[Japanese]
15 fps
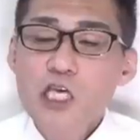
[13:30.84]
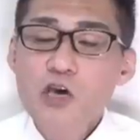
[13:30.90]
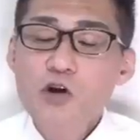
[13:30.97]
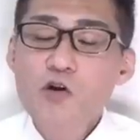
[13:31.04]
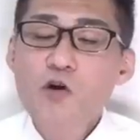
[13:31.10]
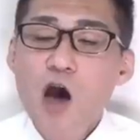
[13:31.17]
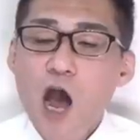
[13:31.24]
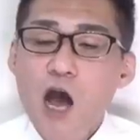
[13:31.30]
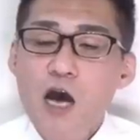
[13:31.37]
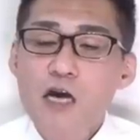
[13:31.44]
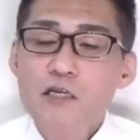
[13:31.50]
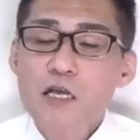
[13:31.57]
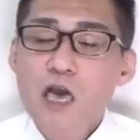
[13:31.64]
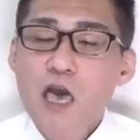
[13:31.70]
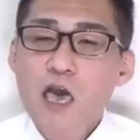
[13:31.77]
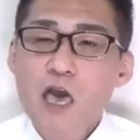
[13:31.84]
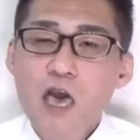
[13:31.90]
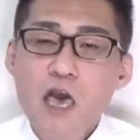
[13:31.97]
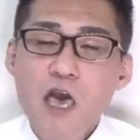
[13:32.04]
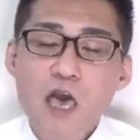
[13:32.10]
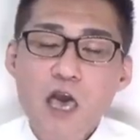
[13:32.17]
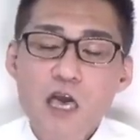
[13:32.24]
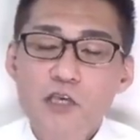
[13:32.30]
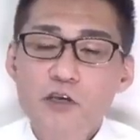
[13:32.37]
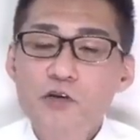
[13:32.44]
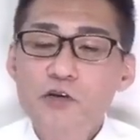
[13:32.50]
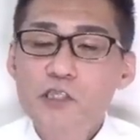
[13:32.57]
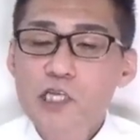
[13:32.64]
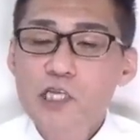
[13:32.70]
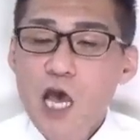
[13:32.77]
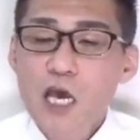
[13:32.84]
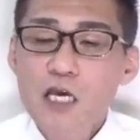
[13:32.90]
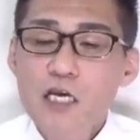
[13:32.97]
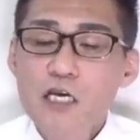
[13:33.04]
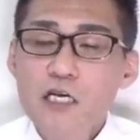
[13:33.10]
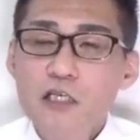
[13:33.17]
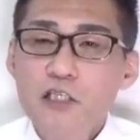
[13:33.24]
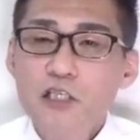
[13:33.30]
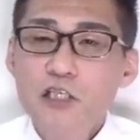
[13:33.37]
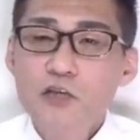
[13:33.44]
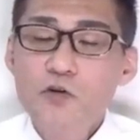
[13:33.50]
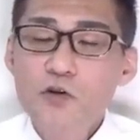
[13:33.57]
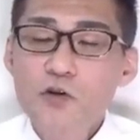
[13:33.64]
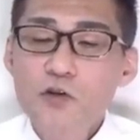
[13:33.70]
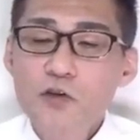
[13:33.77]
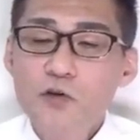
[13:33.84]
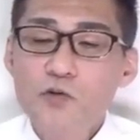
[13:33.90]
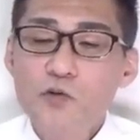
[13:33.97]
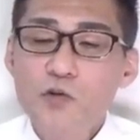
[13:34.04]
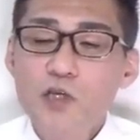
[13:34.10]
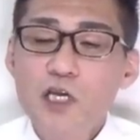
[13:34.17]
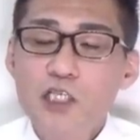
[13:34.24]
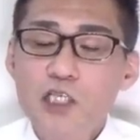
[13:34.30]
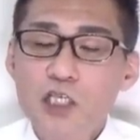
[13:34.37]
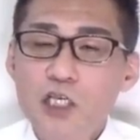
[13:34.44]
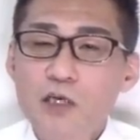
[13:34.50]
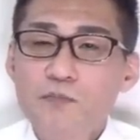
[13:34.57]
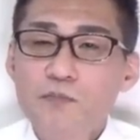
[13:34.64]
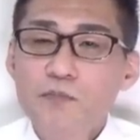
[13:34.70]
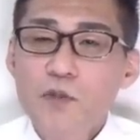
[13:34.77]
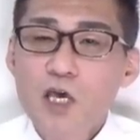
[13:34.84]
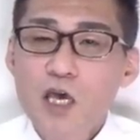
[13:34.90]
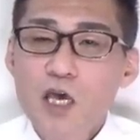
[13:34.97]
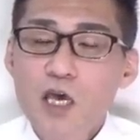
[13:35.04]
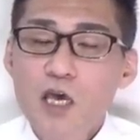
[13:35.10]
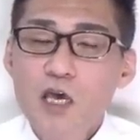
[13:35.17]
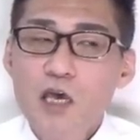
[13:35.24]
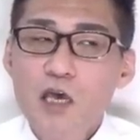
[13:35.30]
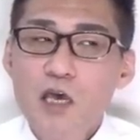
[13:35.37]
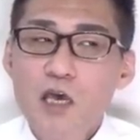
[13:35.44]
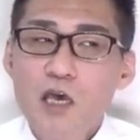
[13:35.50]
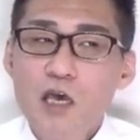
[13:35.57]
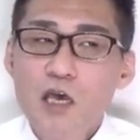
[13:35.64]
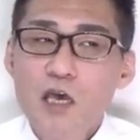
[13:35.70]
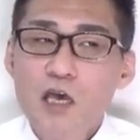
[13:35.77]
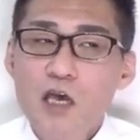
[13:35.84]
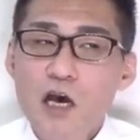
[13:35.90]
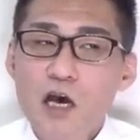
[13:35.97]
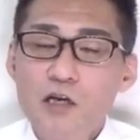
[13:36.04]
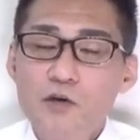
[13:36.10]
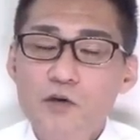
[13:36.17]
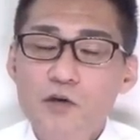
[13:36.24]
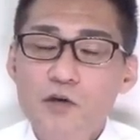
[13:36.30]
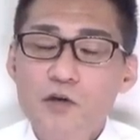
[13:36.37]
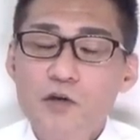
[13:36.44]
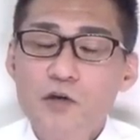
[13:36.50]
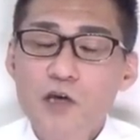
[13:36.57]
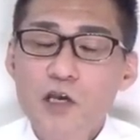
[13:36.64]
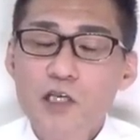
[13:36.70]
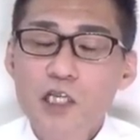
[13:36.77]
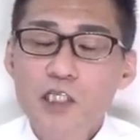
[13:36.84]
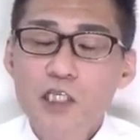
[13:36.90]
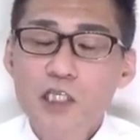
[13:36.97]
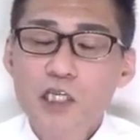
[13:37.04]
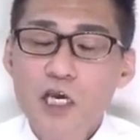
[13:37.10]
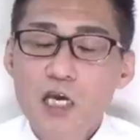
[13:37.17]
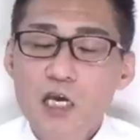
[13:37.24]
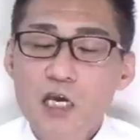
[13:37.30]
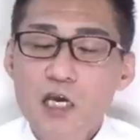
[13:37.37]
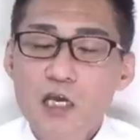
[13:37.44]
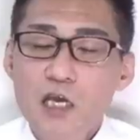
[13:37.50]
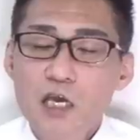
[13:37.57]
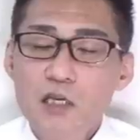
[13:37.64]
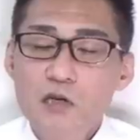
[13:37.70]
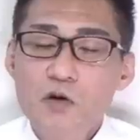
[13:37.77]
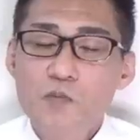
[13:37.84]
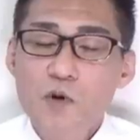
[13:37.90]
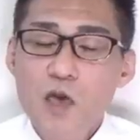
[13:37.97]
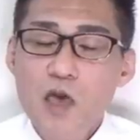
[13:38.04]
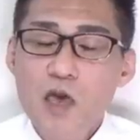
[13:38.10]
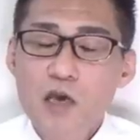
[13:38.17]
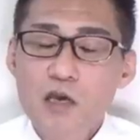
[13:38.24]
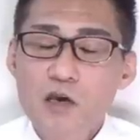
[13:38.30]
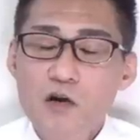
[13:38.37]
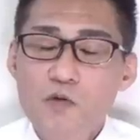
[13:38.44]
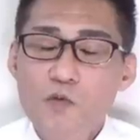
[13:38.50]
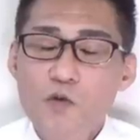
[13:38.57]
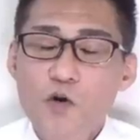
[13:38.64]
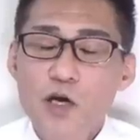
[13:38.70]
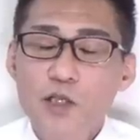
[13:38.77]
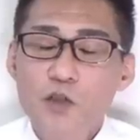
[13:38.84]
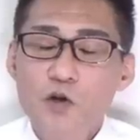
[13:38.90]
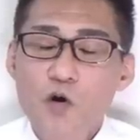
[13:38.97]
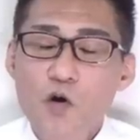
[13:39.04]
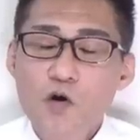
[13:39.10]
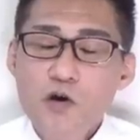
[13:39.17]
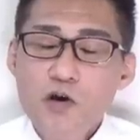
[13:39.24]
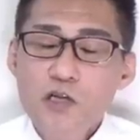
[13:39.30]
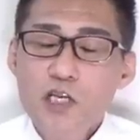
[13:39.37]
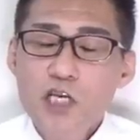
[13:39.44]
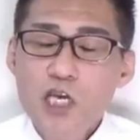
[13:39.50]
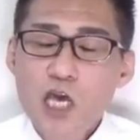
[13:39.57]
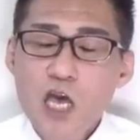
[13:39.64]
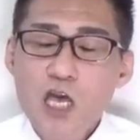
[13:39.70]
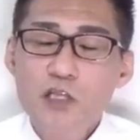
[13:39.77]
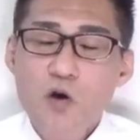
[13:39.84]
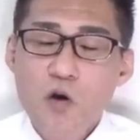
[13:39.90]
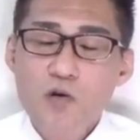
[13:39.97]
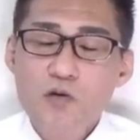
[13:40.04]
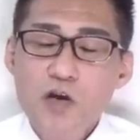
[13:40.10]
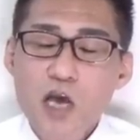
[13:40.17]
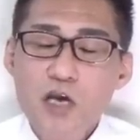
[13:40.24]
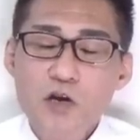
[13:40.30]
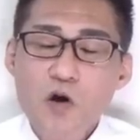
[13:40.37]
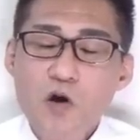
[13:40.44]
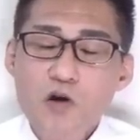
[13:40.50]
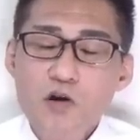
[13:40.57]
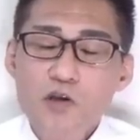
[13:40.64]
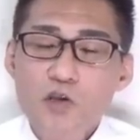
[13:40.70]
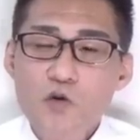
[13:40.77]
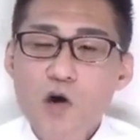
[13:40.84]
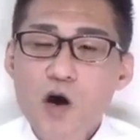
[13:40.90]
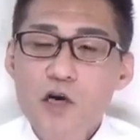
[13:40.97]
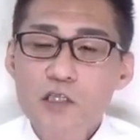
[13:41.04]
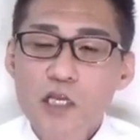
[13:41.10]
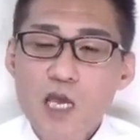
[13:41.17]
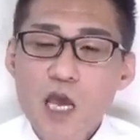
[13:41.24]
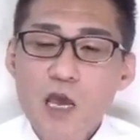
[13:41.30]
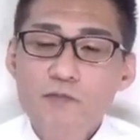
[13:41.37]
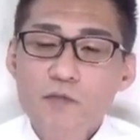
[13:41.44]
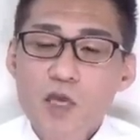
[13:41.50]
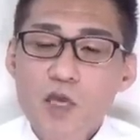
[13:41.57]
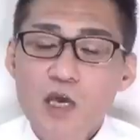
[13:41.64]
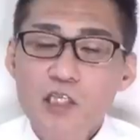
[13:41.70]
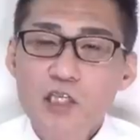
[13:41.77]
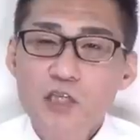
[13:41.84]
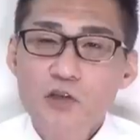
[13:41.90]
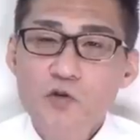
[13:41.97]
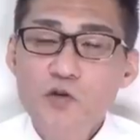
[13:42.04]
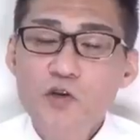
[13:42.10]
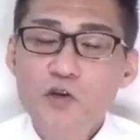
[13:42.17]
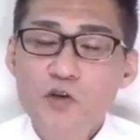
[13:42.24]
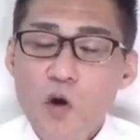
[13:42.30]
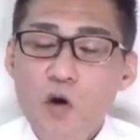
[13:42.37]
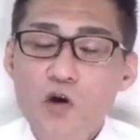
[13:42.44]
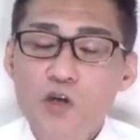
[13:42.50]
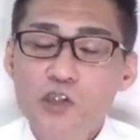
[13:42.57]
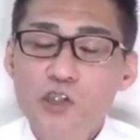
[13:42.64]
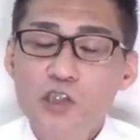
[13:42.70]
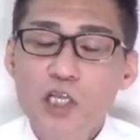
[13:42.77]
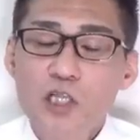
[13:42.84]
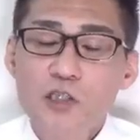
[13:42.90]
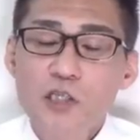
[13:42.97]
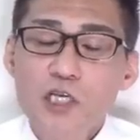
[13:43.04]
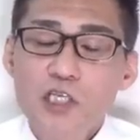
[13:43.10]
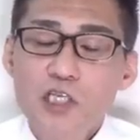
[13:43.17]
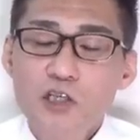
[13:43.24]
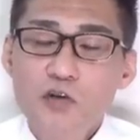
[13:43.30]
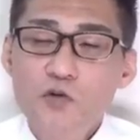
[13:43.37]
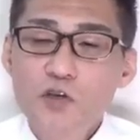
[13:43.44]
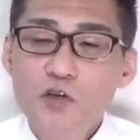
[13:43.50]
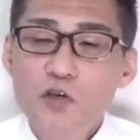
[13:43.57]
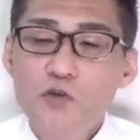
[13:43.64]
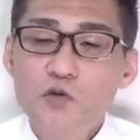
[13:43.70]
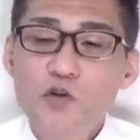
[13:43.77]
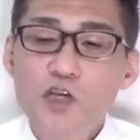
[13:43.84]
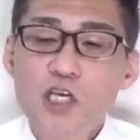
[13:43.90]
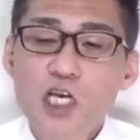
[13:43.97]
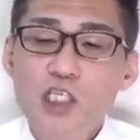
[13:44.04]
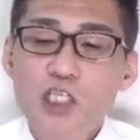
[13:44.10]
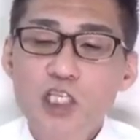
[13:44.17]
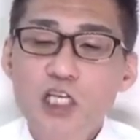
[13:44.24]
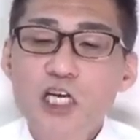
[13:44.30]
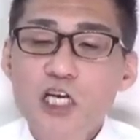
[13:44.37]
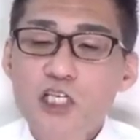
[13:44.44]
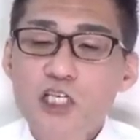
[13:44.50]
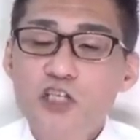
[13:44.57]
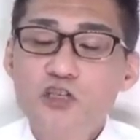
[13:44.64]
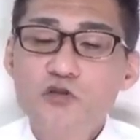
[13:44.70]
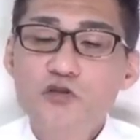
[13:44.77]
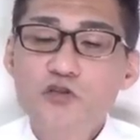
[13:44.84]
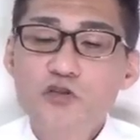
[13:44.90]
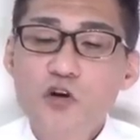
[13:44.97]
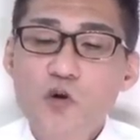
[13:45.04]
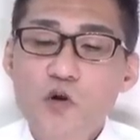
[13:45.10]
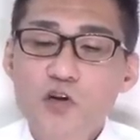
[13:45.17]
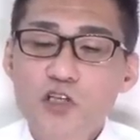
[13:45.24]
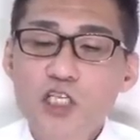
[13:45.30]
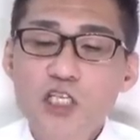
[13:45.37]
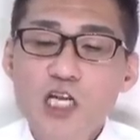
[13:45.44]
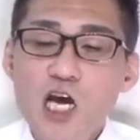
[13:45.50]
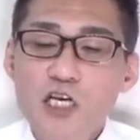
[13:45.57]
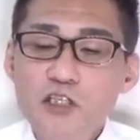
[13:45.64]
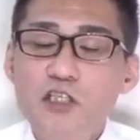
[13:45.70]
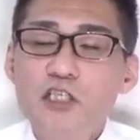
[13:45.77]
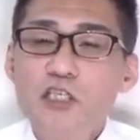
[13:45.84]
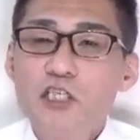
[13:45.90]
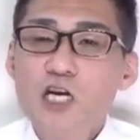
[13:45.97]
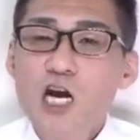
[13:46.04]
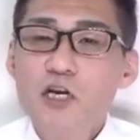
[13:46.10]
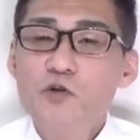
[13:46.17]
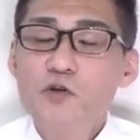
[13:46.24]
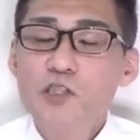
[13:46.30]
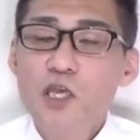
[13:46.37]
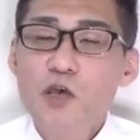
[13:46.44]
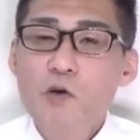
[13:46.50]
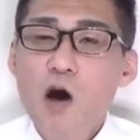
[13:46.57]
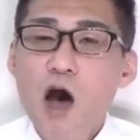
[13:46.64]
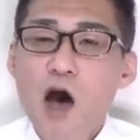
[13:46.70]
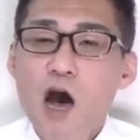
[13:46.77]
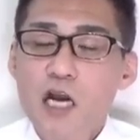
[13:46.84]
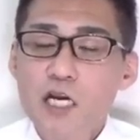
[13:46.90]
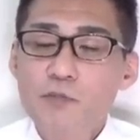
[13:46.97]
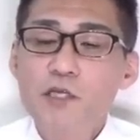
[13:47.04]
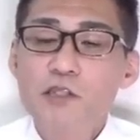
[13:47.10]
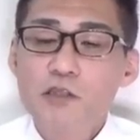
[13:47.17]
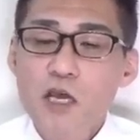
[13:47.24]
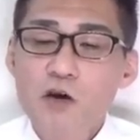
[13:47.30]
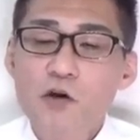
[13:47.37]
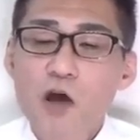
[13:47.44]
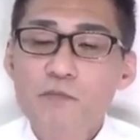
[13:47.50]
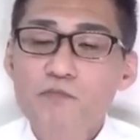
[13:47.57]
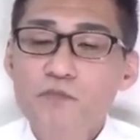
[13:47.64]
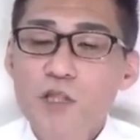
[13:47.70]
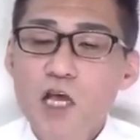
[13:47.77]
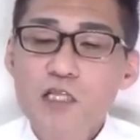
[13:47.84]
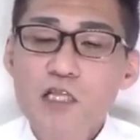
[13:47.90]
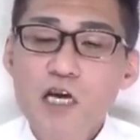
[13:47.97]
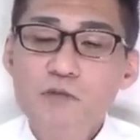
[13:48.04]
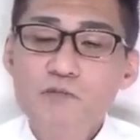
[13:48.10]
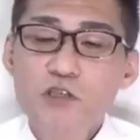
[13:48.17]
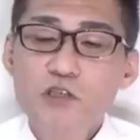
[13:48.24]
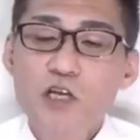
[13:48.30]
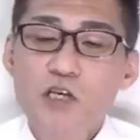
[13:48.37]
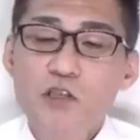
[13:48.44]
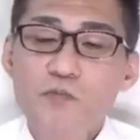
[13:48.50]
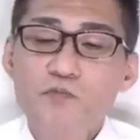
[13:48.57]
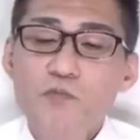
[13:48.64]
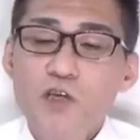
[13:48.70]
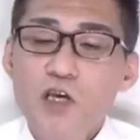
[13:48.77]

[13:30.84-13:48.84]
共犯、えー、有罪、執行猶予取り消し、えー、あのー、NHK への営業妨害と、二平丼への脅迫でね、えー、執行猶予、ついてる、執行猶予取り消し、収容になる可能性はありますね、これ。なんないかもしれないけど。